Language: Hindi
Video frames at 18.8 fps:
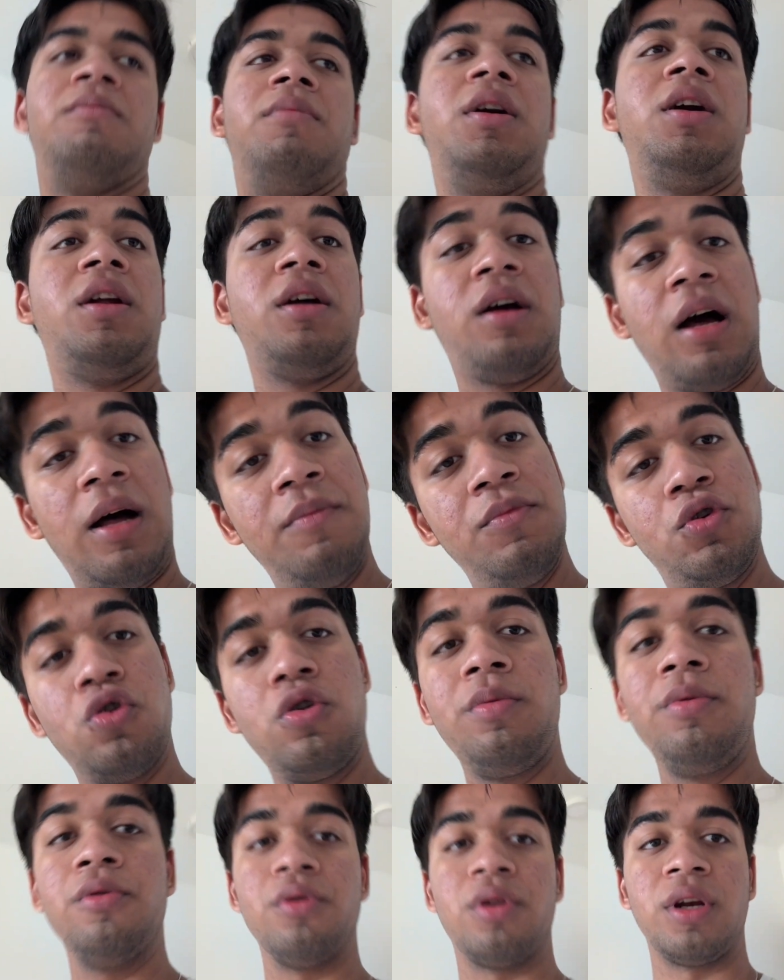बट काम चोर
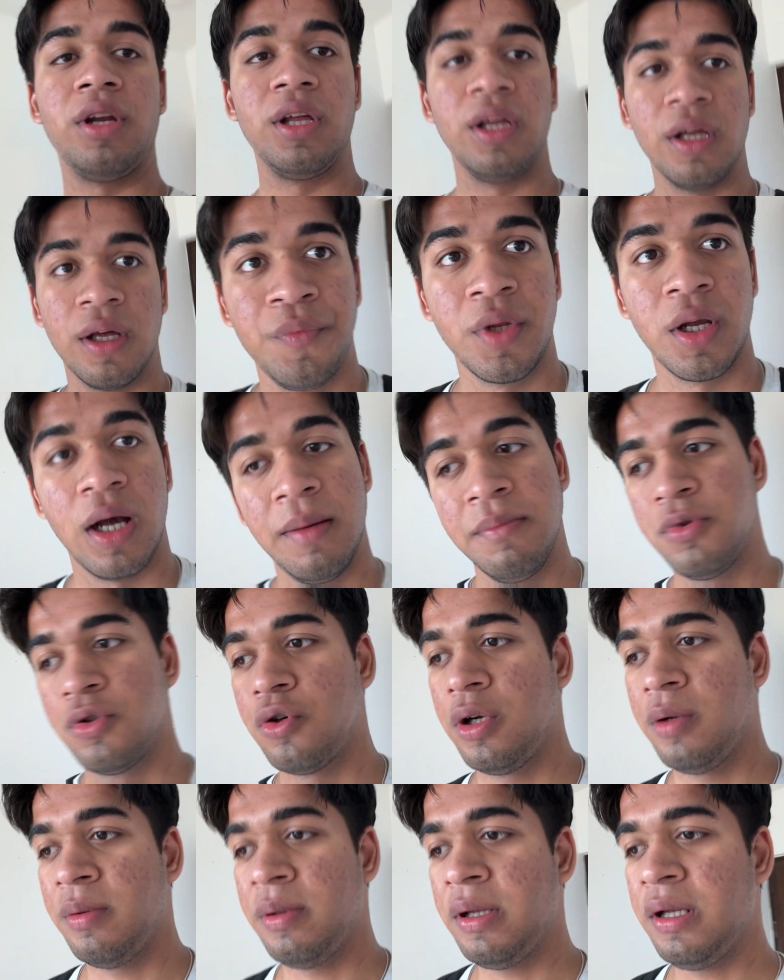भी उतने ही है काम
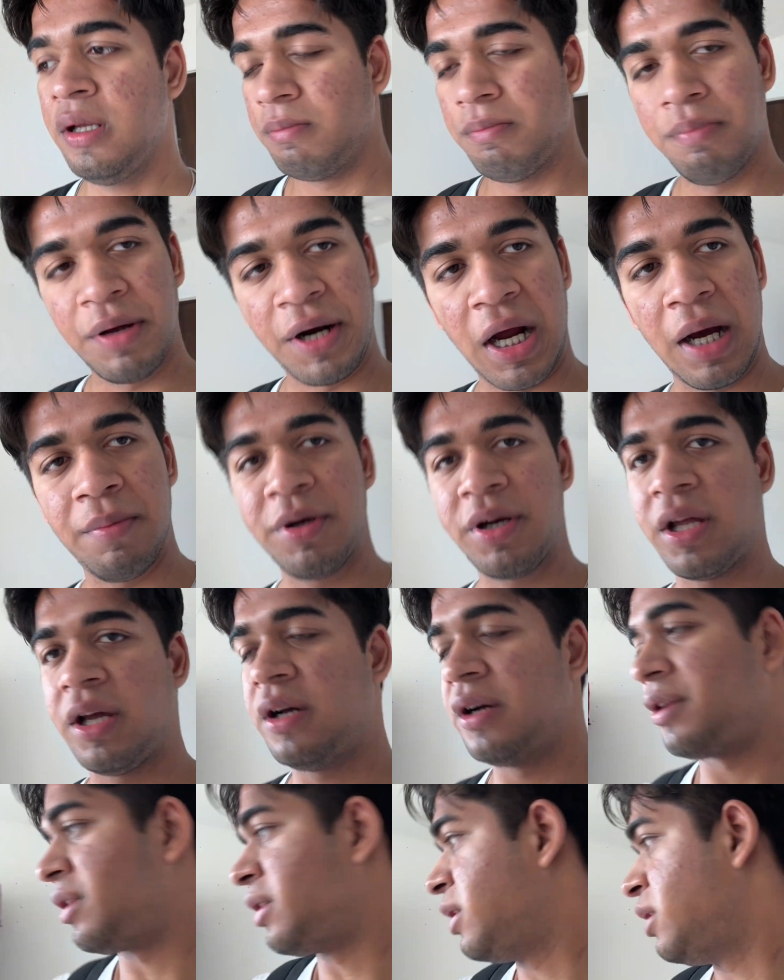चोरी भी बराबर की
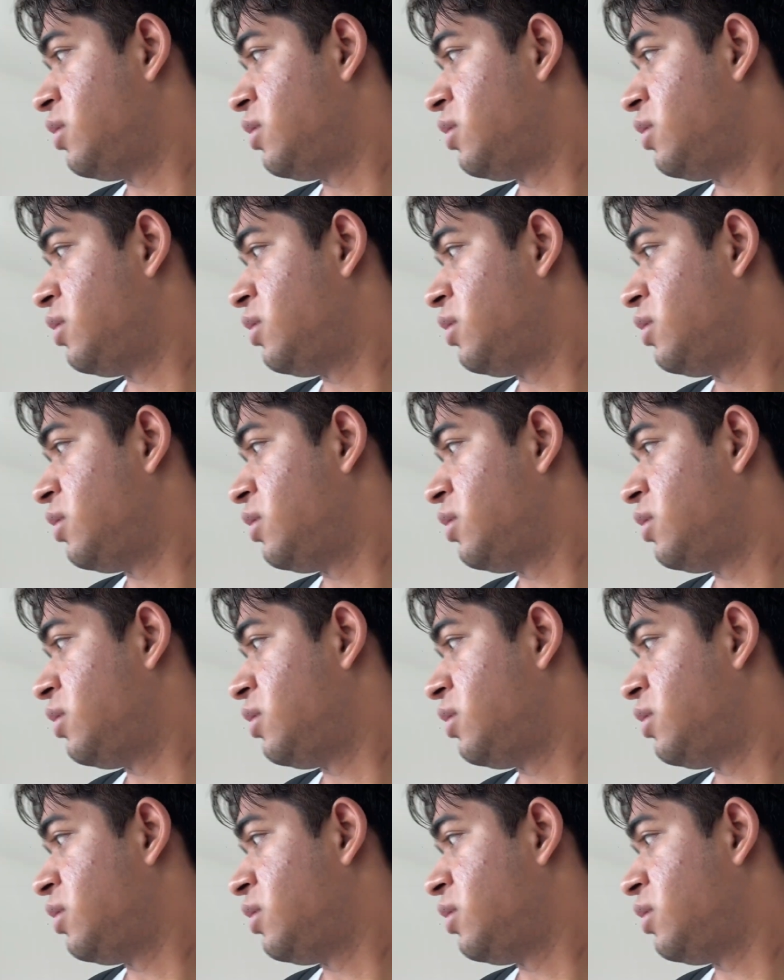करते हैं